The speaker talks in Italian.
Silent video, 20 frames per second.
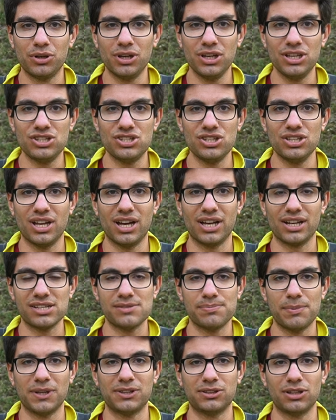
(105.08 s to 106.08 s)
rigida
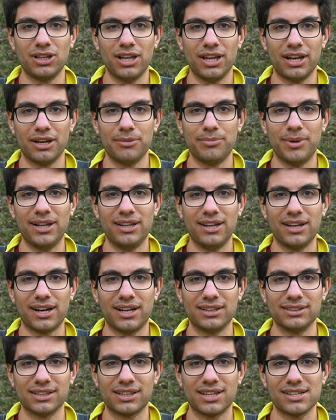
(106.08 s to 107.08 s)
rispetto alle ribelle
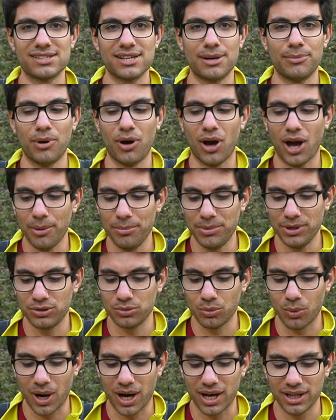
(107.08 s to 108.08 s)
run che siamo
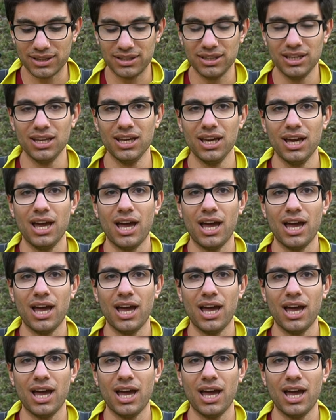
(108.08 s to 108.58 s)
abituati,